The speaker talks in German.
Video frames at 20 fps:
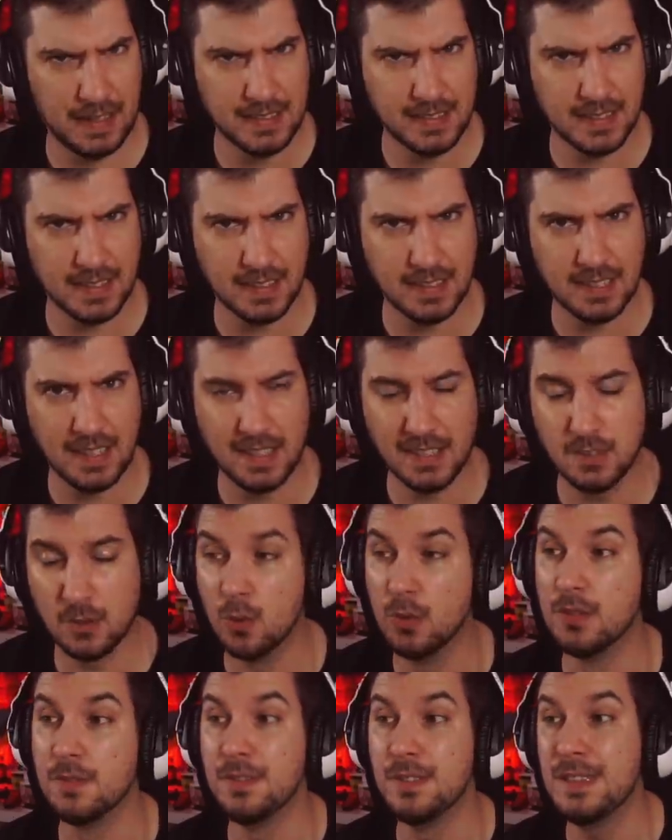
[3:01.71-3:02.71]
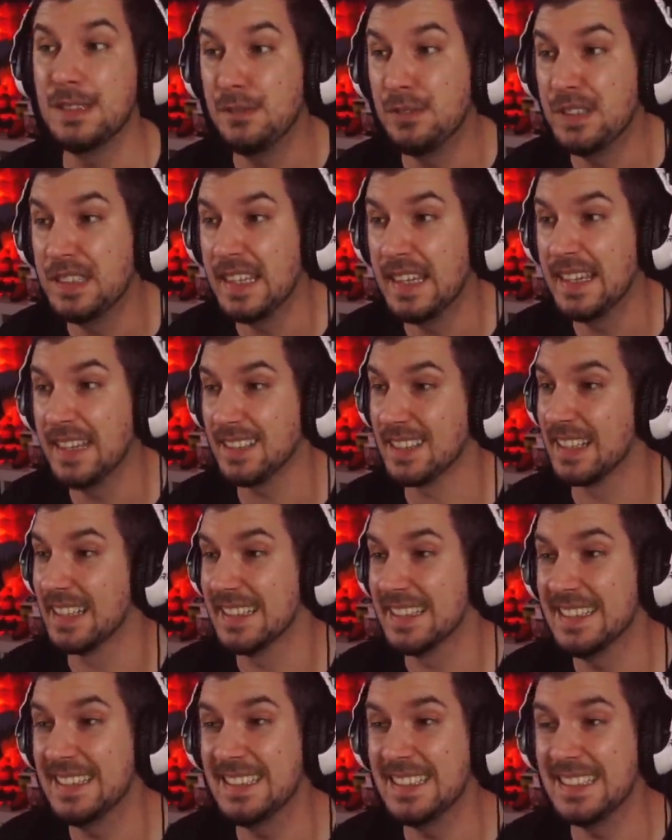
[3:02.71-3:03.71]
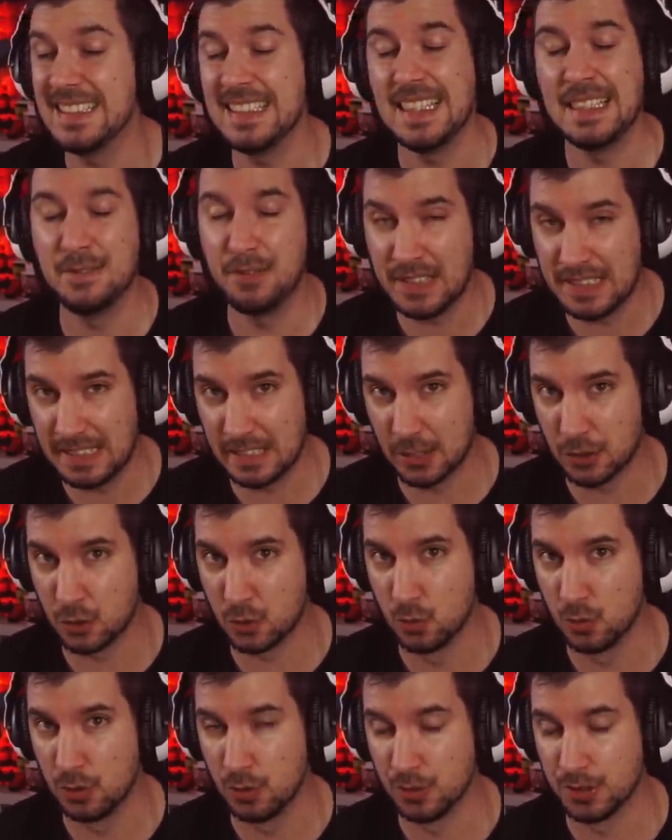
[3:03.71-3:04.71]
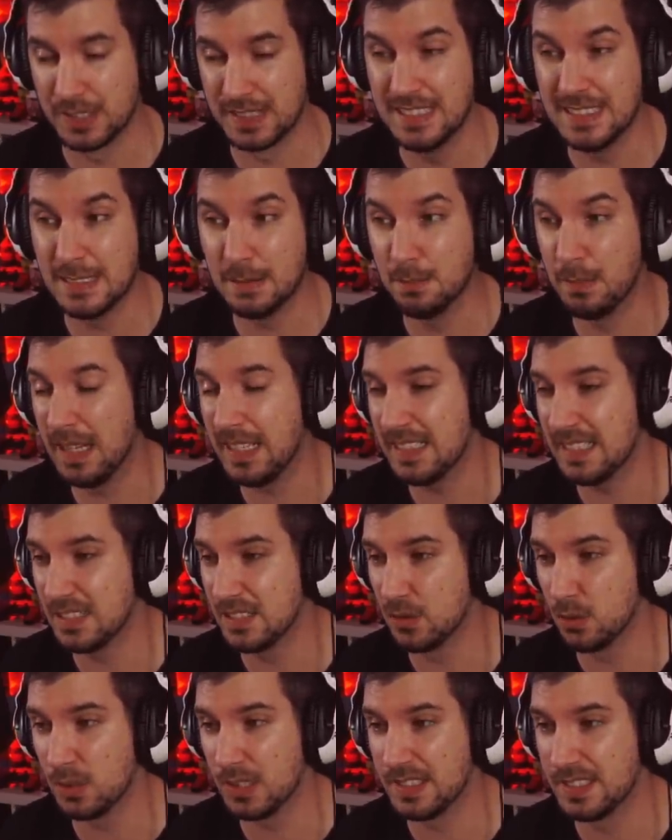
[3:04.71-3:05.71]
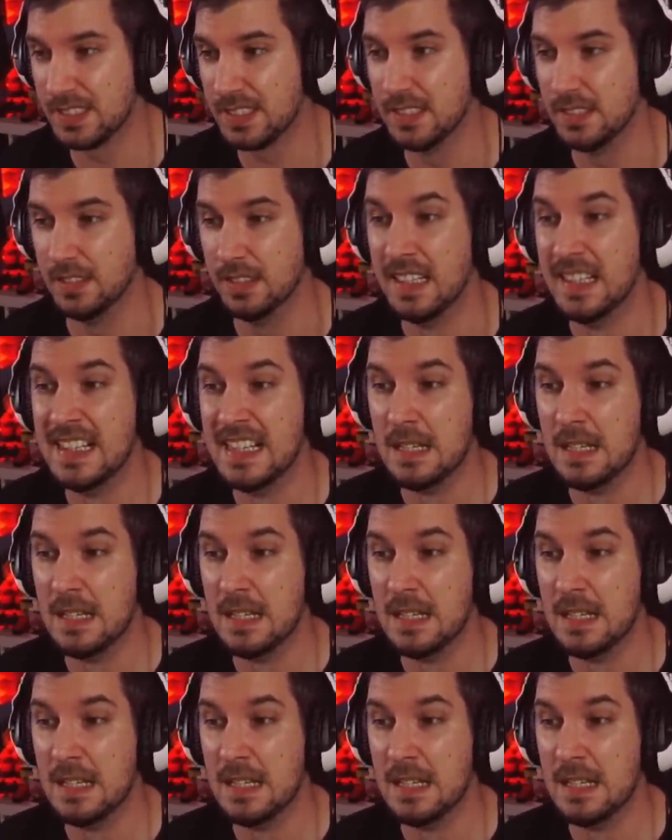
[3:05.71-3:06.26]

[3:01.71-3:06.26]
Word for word: Vanguard hat und wie viel Ärger in den Entwicklerstudios ist, macht das sogar Sinn.